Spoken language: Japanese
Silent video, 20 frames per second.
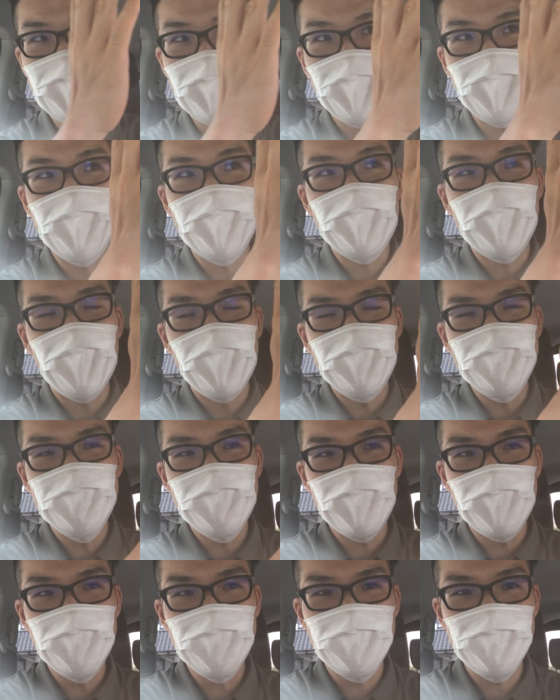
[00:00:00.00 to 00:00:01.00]
回解
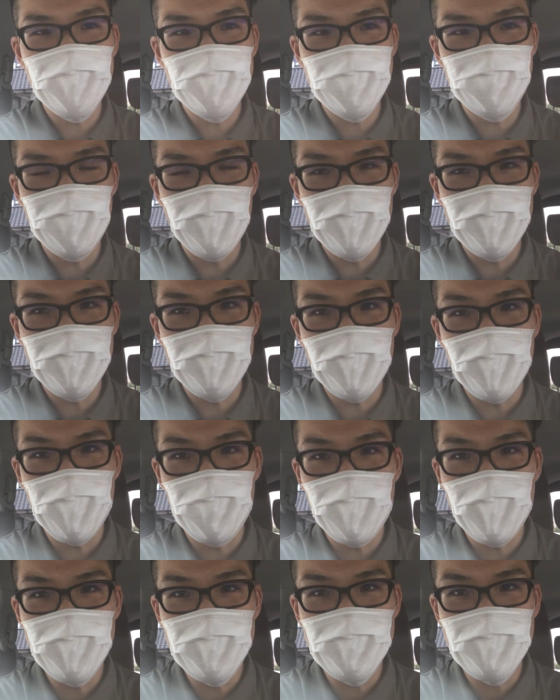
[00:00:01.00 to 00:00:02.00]
散してしまった
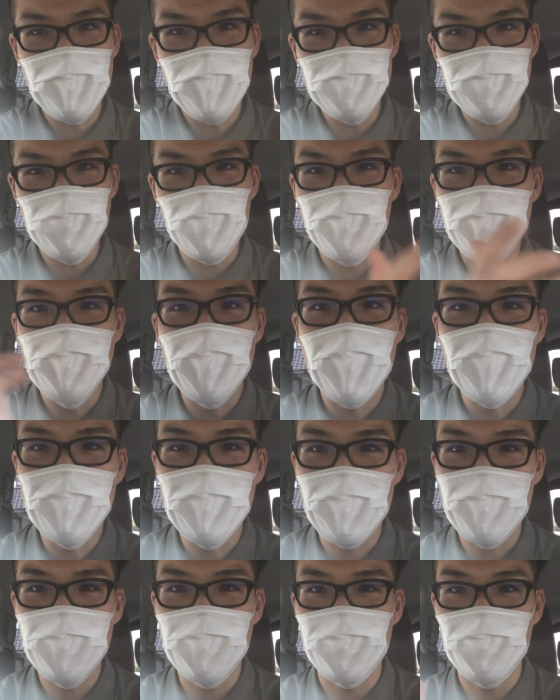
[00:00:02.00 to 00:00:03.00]
アベンジャーズを再
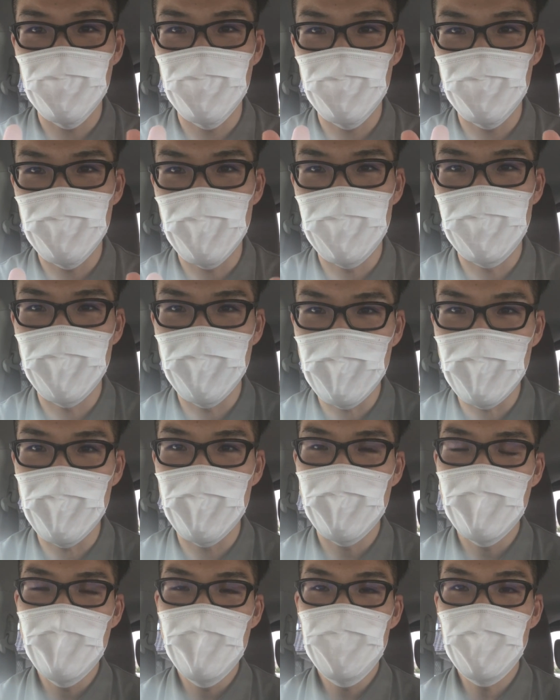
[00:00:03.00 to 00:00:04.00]
結集するため
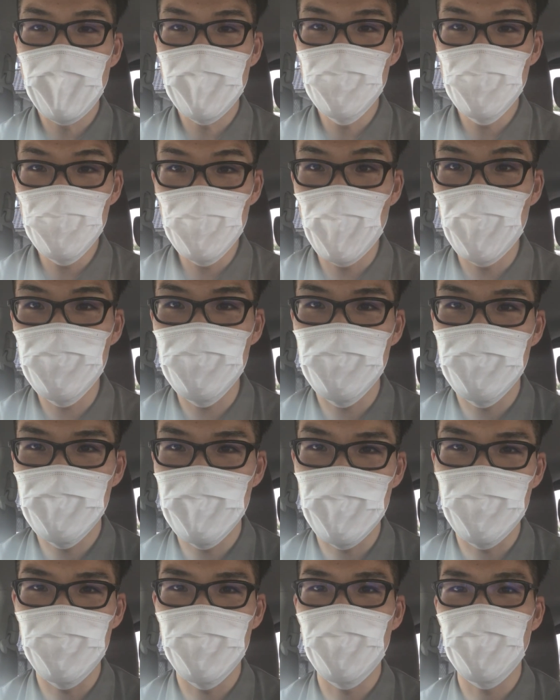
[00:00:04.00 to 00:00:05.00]
に、まあ、動くっ
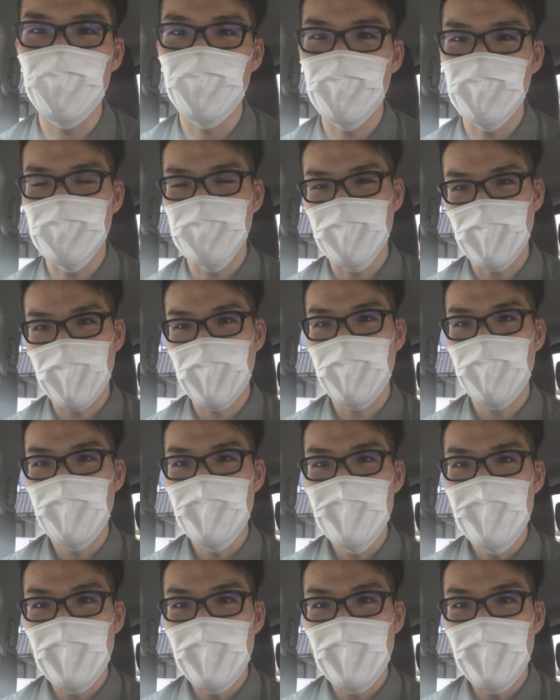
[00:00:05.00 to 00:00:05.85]
ていうところですね。